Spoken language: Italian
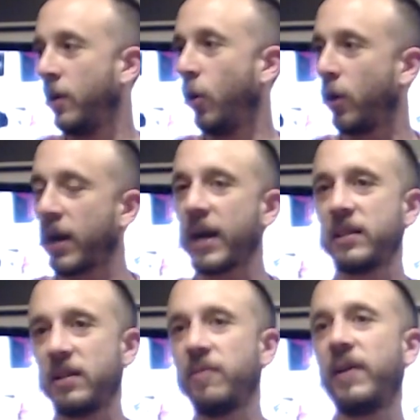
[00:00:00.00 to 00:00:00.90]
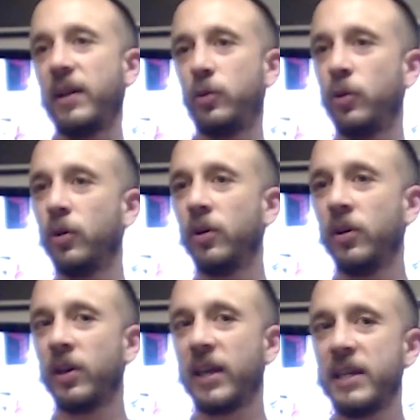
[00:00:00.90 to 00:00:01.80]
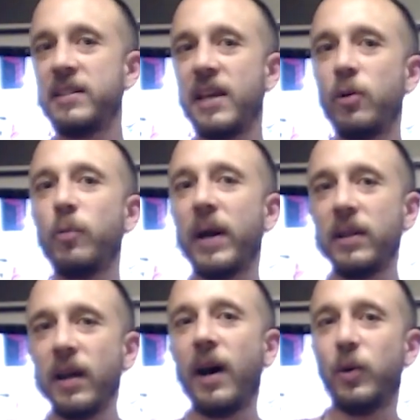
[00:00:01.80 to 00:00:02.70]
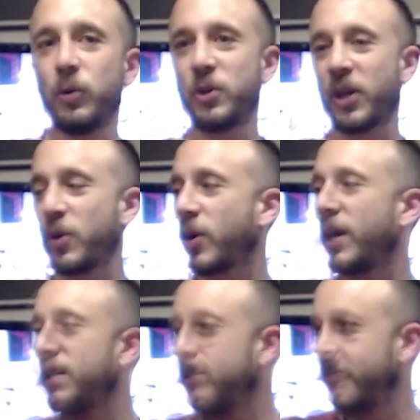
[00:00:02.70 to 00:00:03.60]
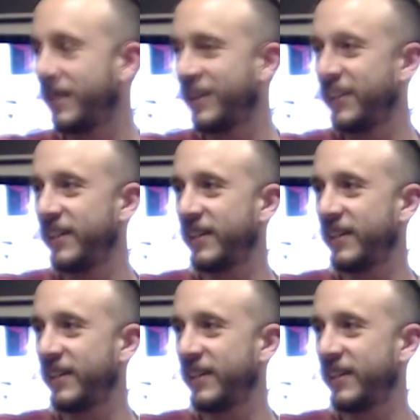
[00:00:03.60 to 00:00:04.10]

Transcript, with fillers: Ora resta il fatto che se l'umanità non si riorganizza,